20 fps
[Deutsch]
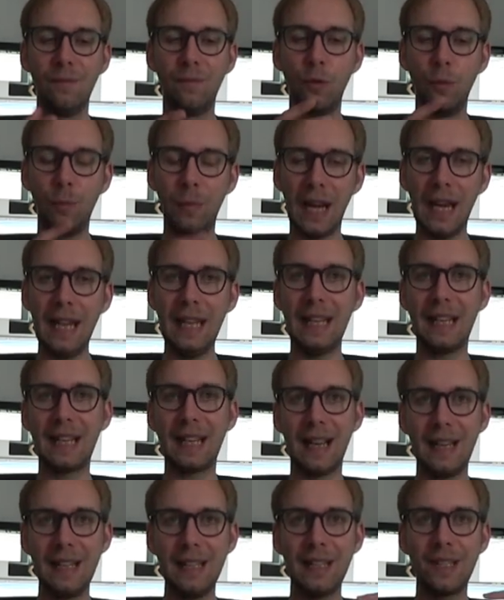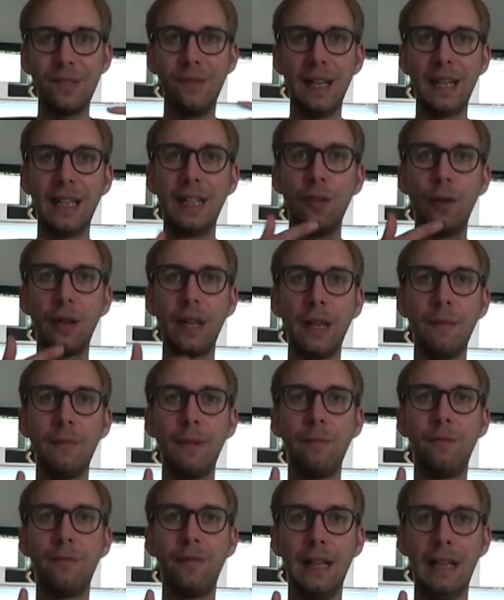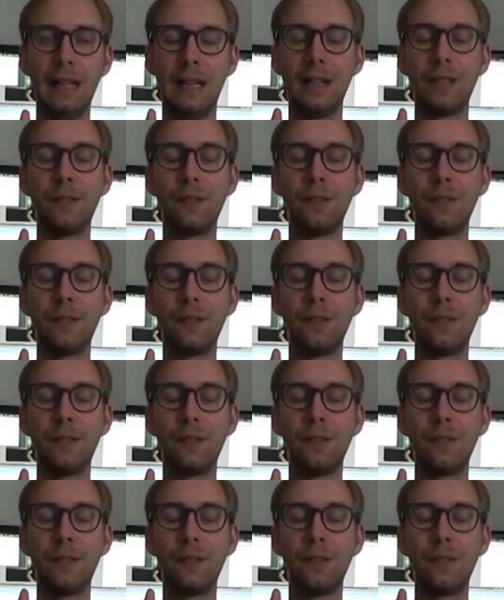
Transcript: Wobei ich kann das wirklich nur jedem empfehlen.